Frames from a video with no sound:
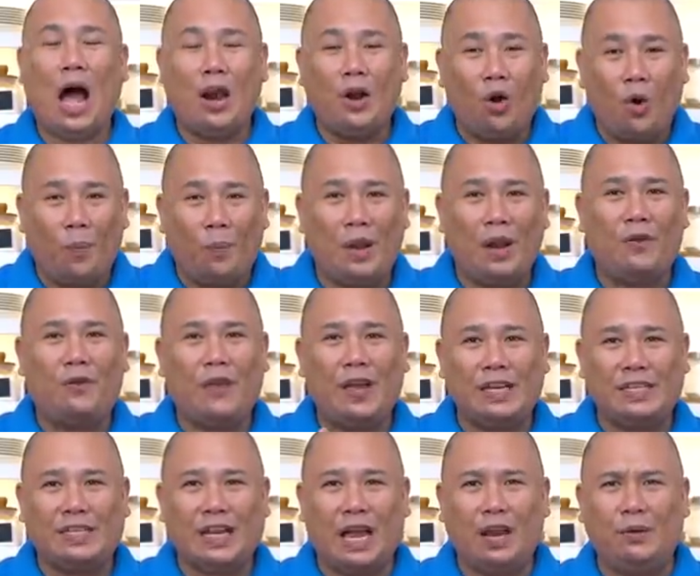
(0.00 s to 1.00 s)
an open
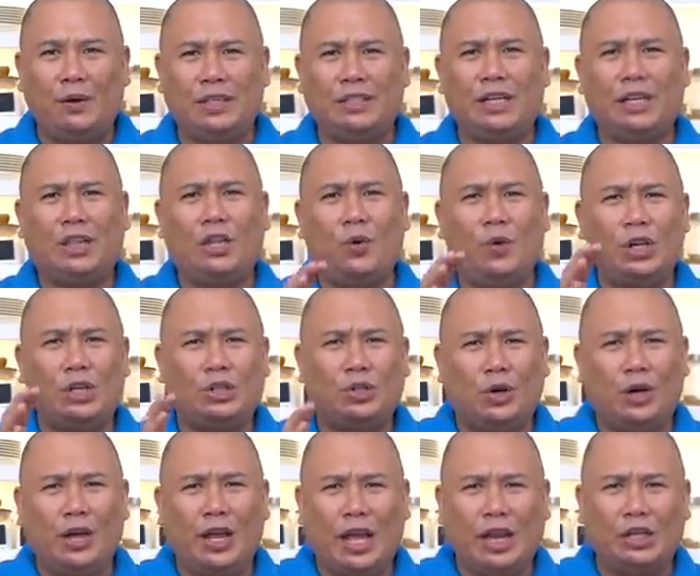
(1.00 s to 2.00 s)
face sandwich that you will
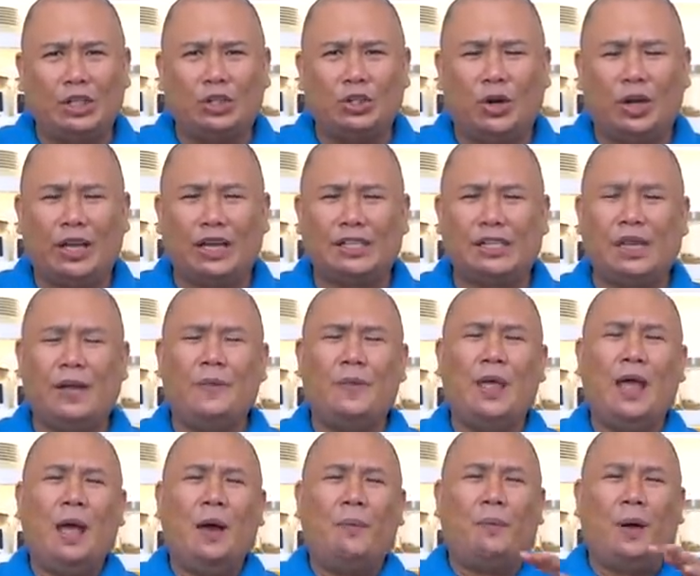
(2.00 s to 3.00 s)
surely enjoy kasi
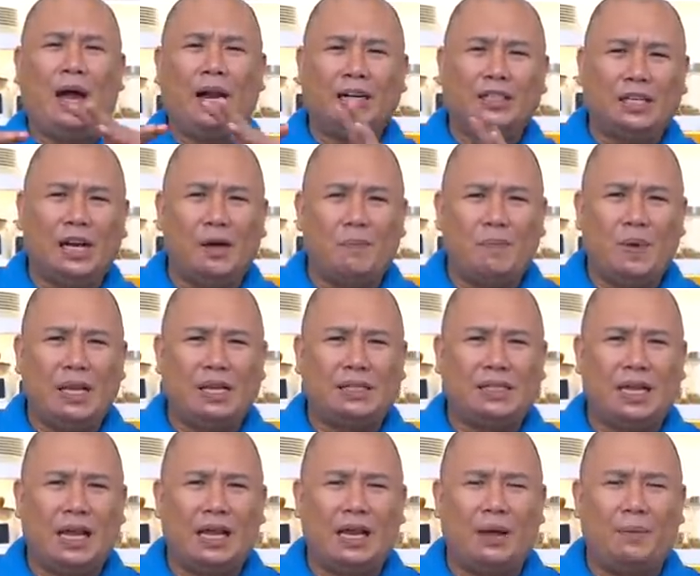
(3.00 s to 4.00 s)
para siyang
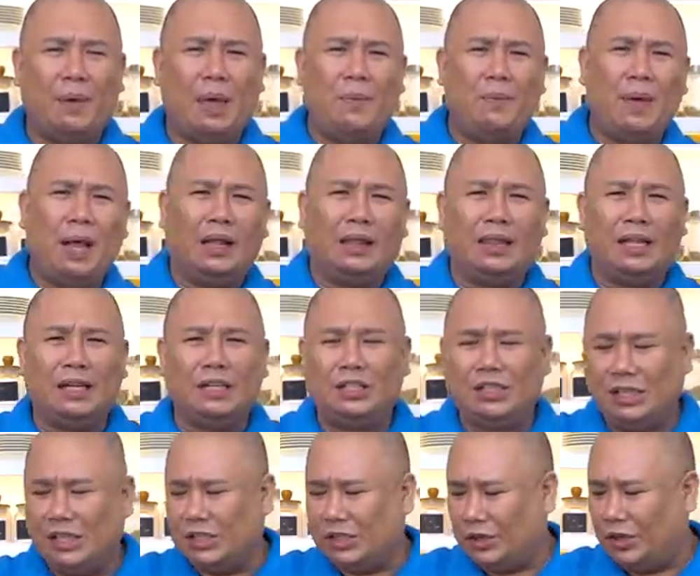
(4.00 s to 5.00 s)
pizza na may melted
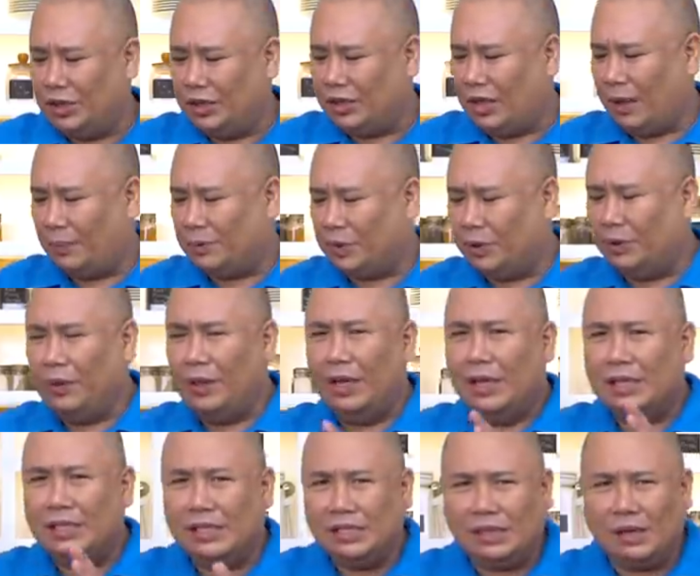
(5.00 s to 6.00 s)
cheese on top. So,
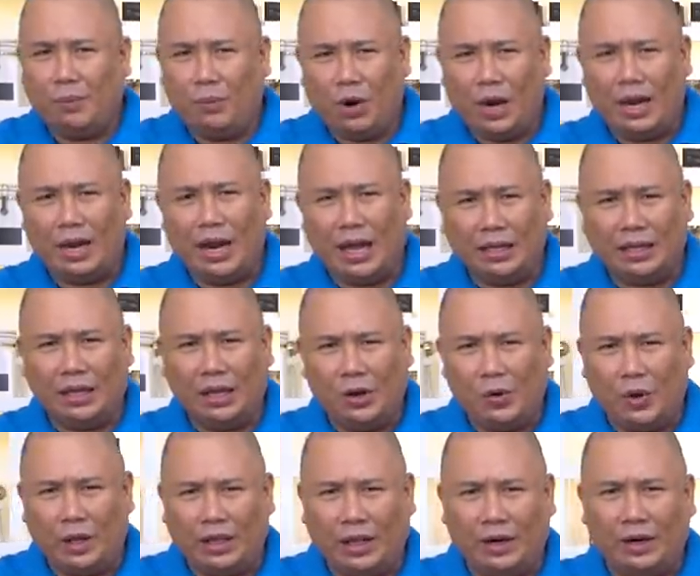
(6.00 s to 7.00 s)
sisimulan natin
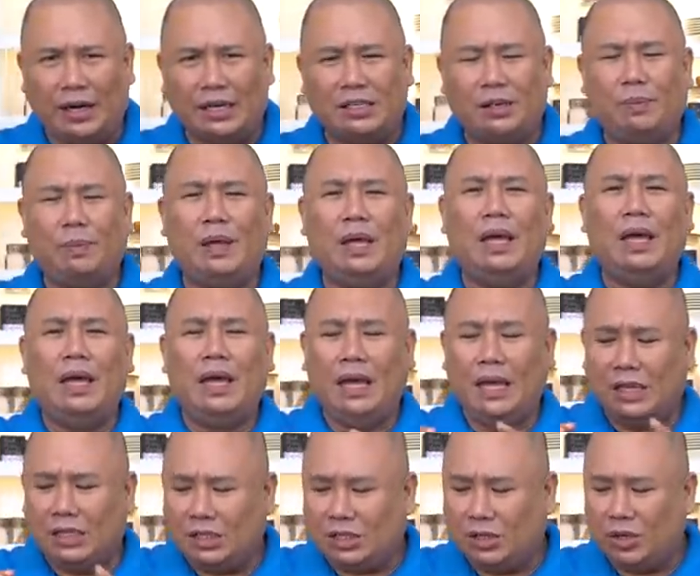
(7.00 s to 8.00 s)
yung ating recipe.
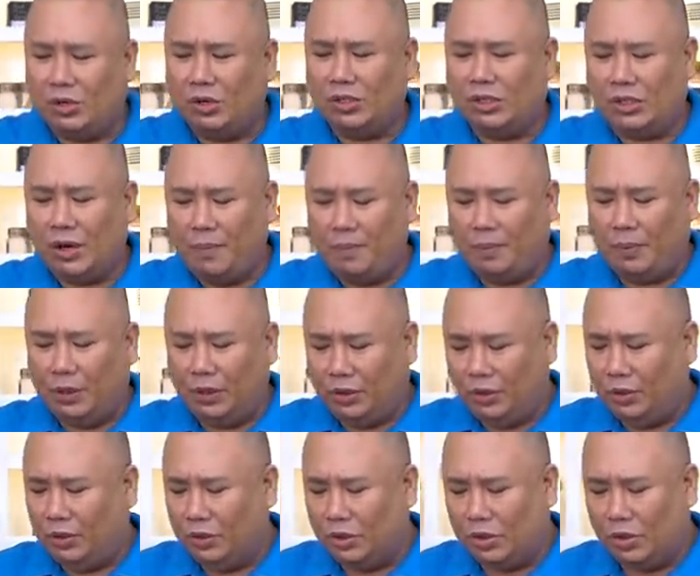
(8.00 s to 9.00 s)
It's so simple
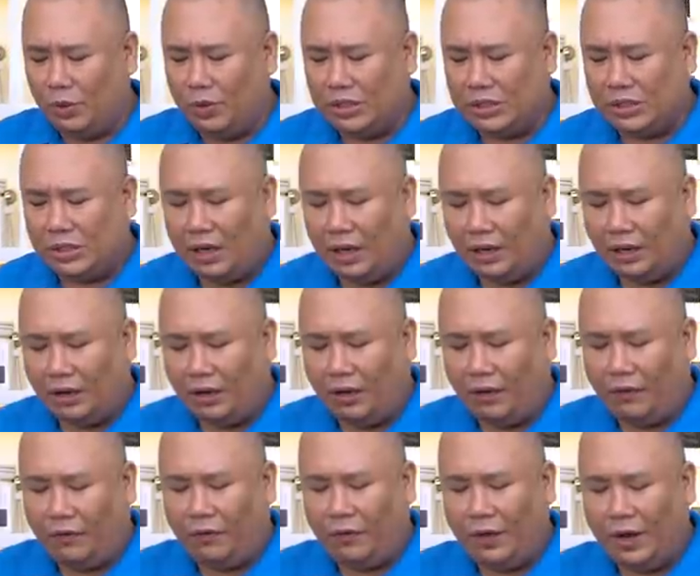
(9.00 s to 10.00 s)
to do. So, we start
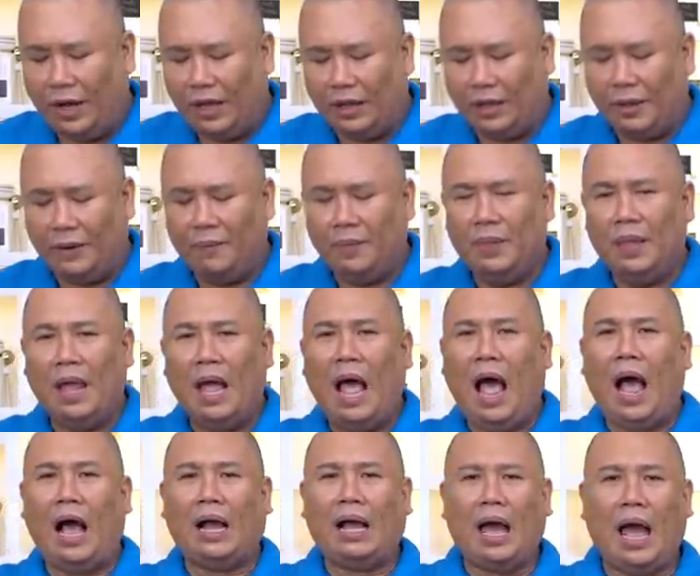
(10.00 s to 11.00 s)
off with
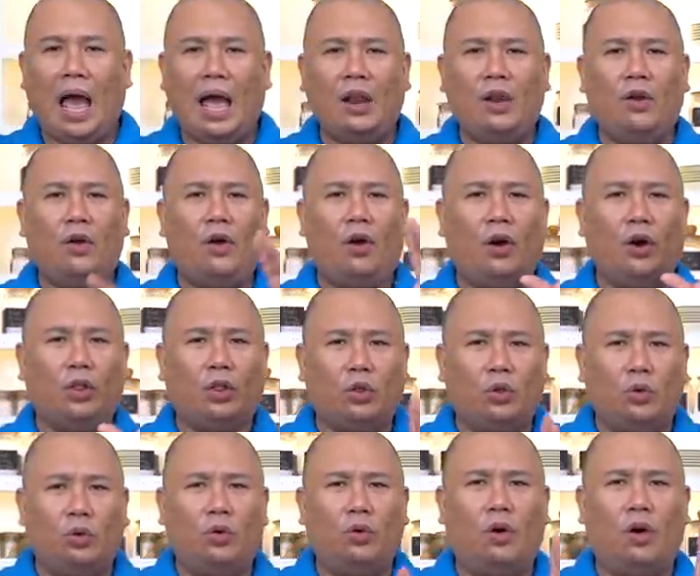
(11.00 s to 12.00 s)
a can or
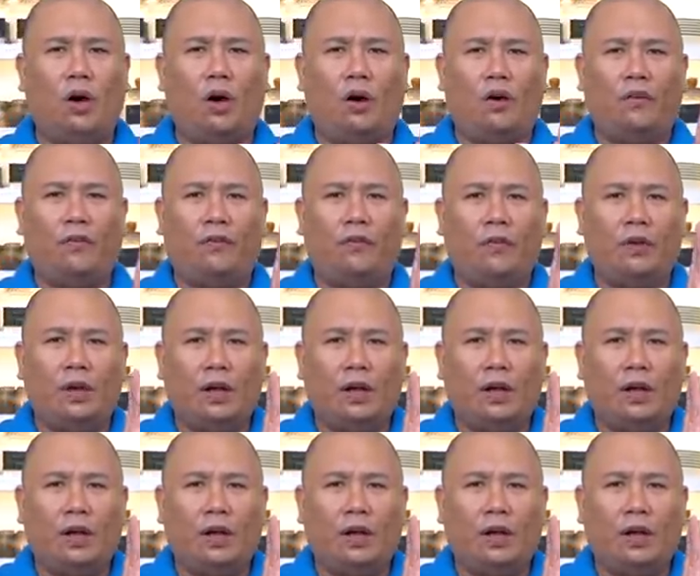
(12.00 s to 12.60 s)
two of